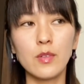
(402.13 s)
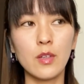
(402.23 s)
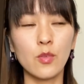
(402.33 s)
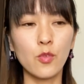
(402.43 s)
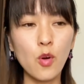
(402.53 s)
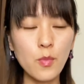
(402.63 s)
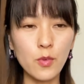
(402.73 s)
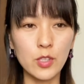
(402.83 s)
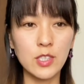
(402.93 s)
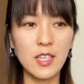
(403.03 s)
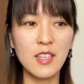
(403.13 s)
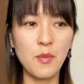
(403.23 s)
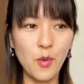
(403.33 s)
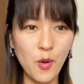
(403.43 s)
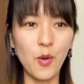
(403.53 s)
あの、ゴムをして
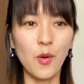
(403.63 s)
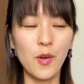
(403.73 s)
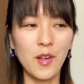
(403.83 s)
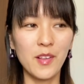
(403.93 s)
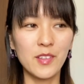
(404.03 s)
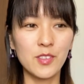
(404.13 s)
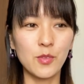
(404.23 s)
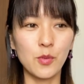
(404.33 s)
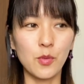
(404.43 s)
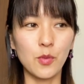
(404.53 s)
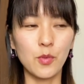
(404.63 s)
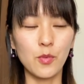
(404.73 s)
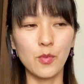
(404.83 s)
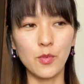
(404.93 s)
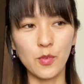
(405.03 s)
ても、その、
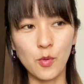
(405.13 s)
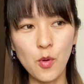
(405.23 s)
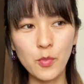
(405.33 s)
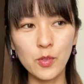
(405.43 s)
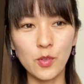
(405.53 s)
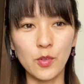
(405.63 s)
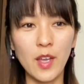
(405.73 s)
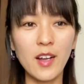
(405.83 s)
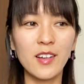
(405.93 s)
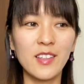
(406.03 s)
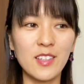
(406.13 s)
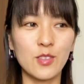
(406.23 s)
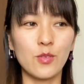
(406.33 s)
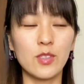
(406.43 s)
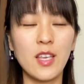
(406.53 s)
ゴムの中で
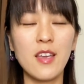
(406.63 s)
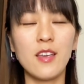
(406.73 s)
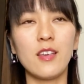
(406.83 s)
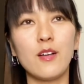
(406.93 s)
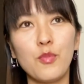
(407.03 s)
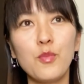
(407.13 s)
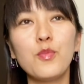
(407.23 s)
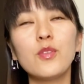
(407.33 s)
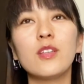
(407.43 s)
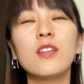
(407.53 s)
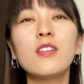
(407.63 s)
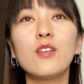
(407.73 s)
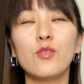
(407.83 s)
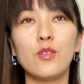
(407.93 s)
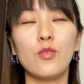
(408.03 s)
その精液がビュッビュッって出
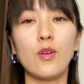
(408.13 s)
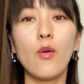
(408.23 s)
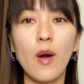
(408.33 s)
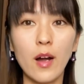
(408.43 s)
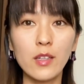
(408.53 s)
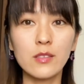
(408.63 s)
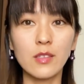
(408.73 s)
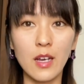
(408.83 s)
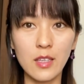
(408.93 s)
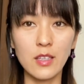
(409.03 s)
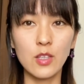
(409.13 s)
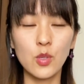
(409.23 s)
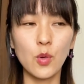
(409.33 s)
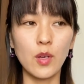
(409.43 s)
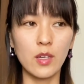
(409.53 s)
てるっていうのがわかるぐらい
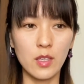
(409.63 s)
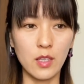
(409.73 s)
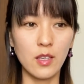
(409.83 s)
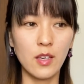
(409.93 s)
勢いがいい